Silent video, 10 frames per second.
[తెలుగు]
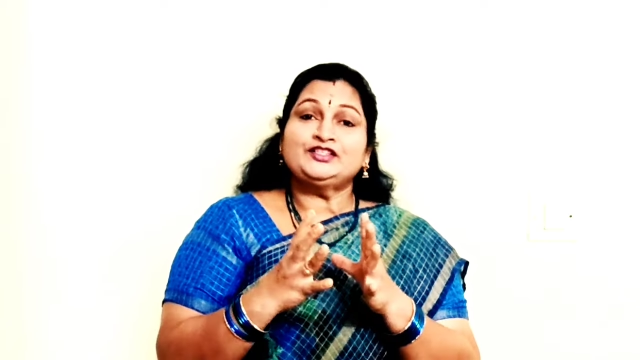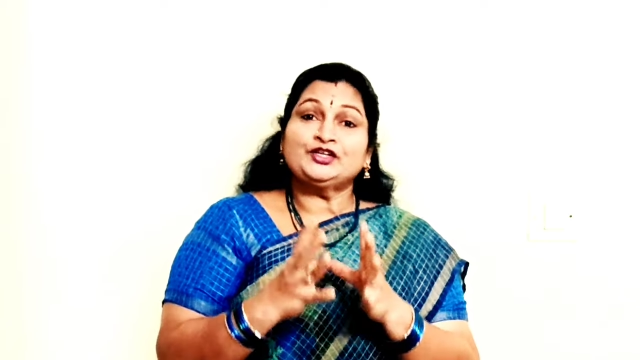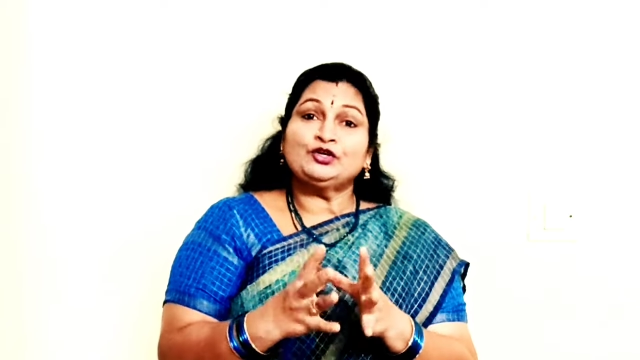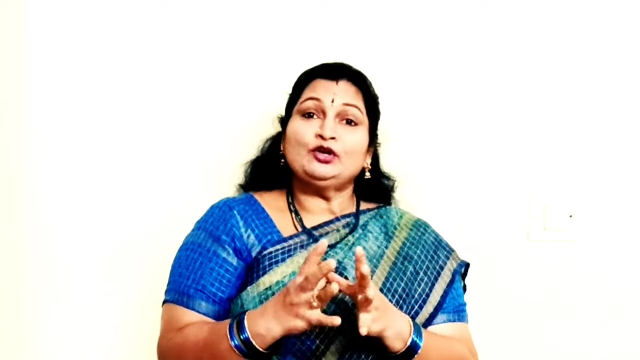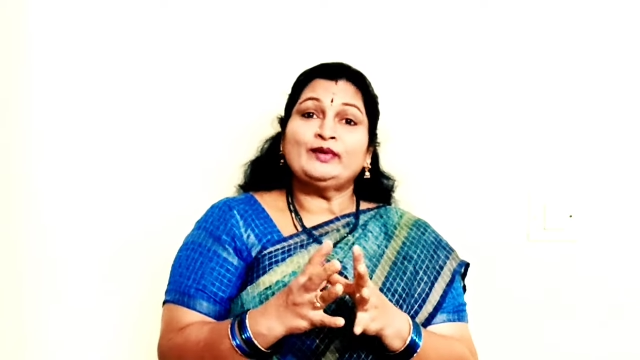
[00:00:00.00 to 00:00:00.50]

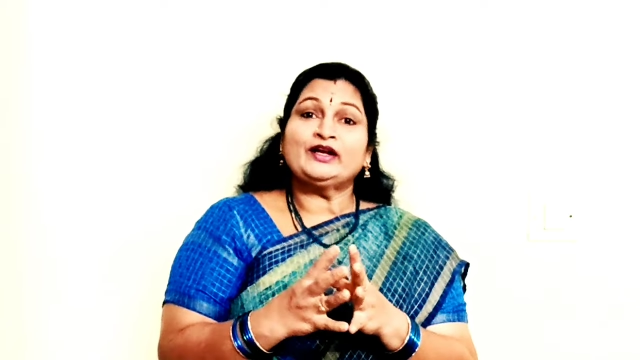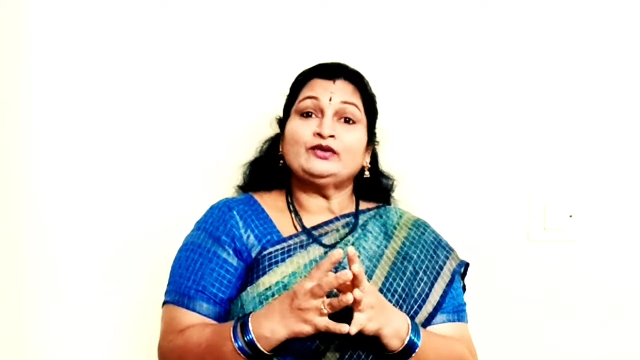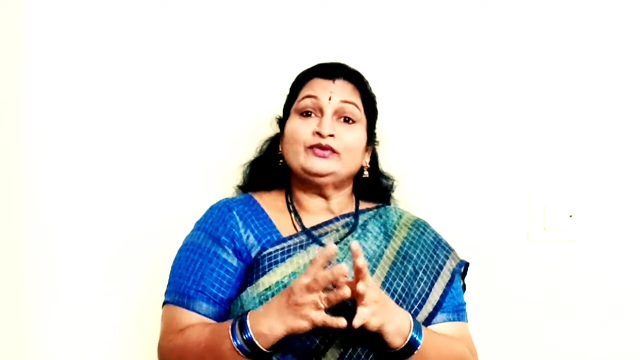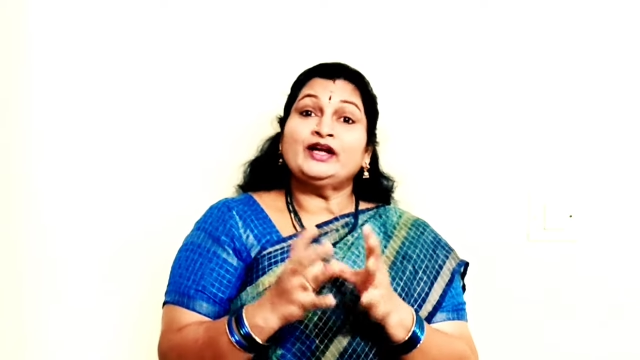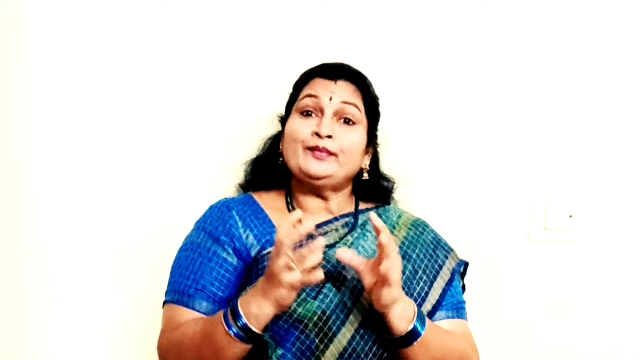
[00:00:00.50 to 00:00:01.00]
చిక్కులు
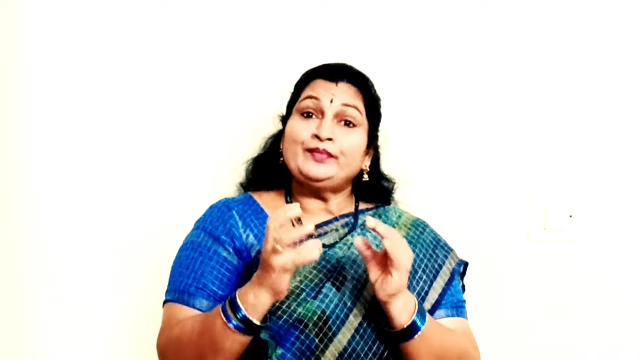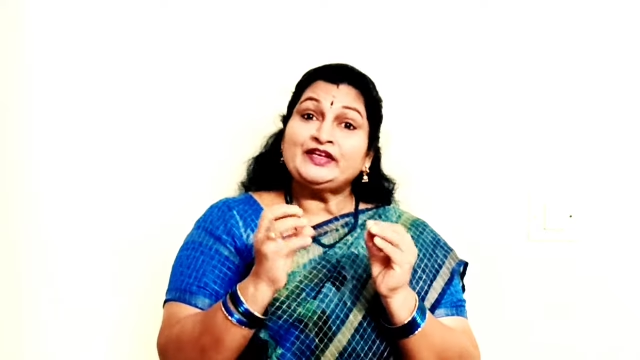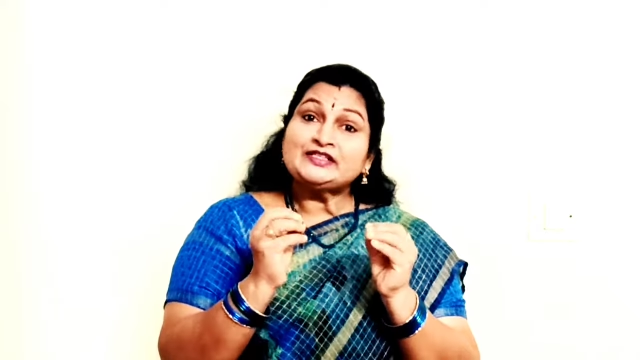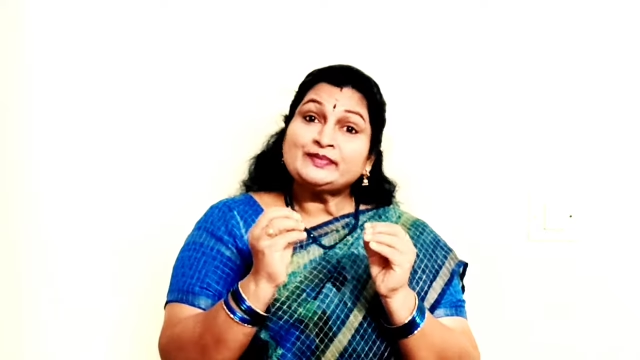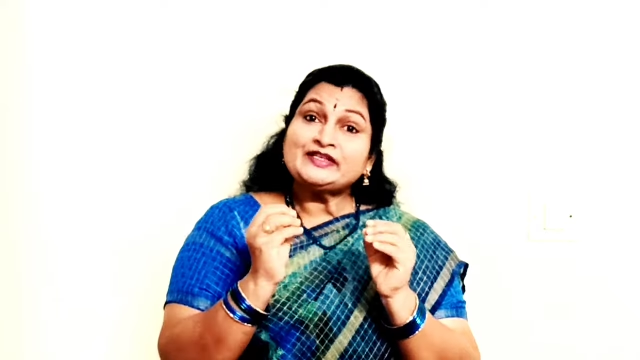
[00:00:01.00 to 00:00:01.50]
పడకుండా
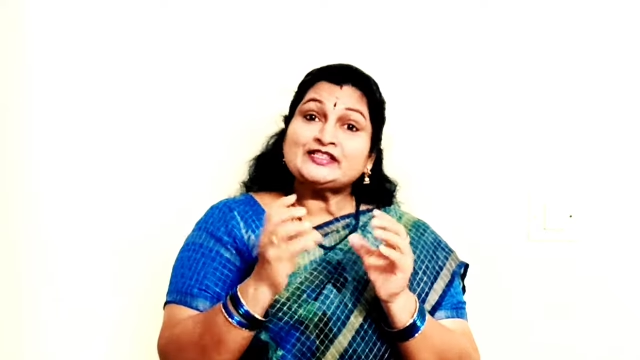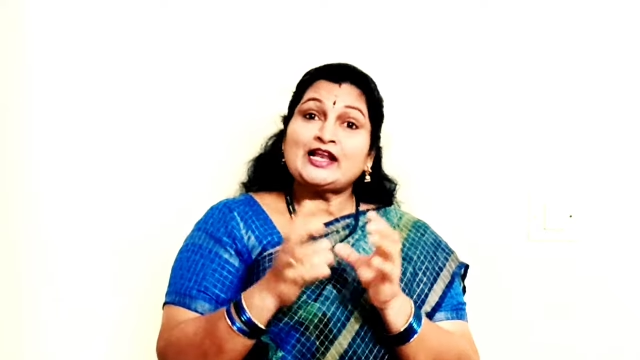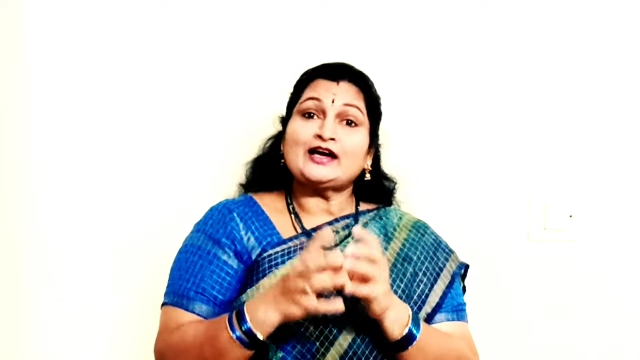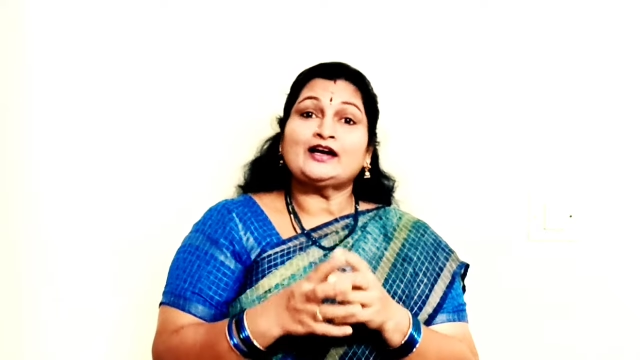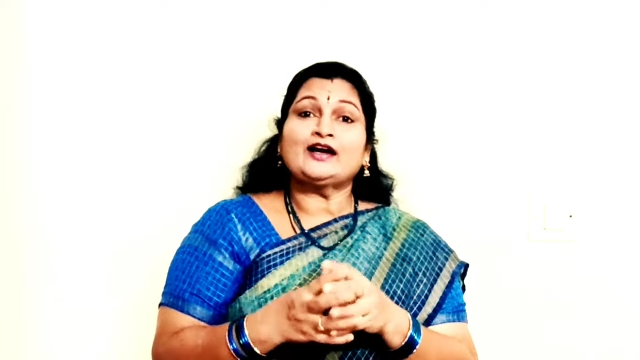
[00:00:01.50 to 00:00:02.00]
పీస్ పీస్
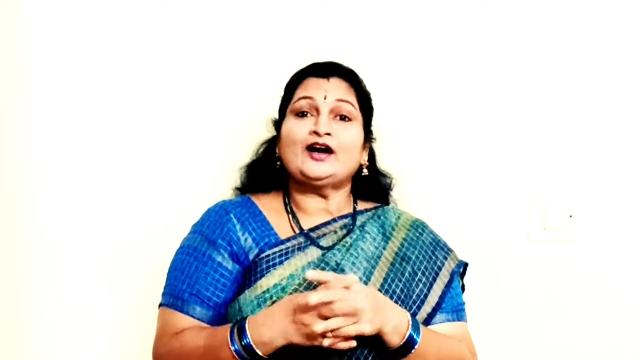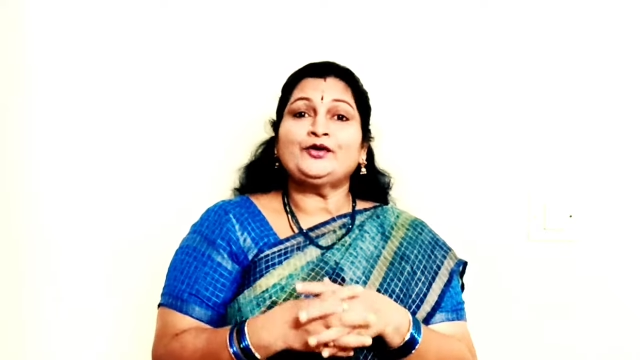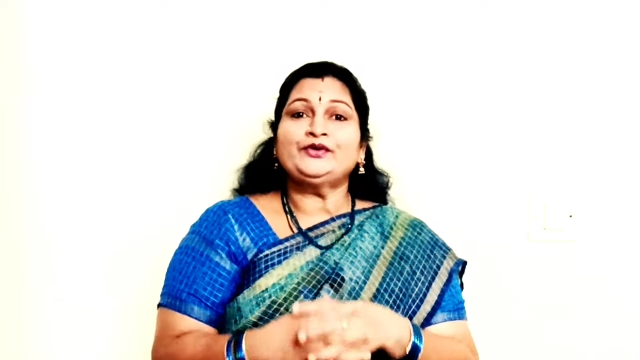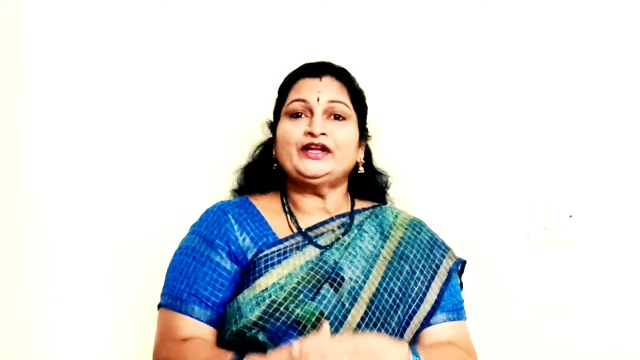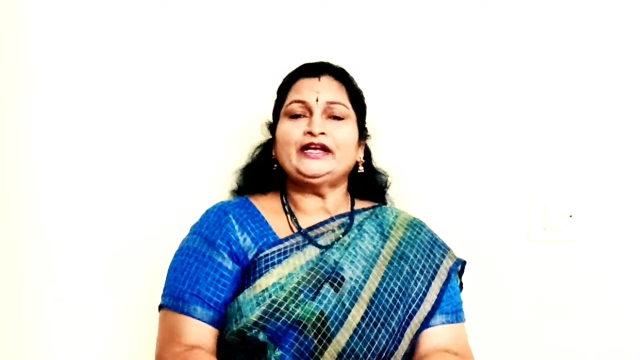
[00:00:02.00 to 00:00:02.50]
లాగా
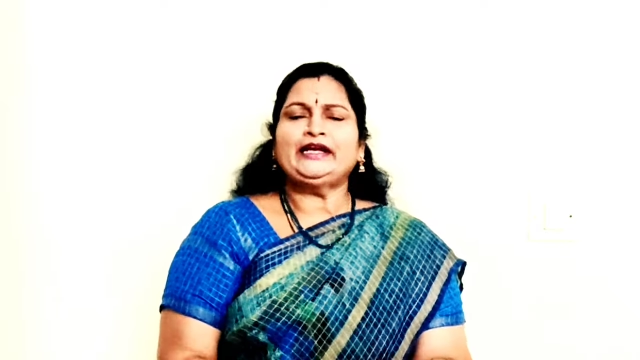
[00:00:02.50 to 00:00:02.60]
కాకుండా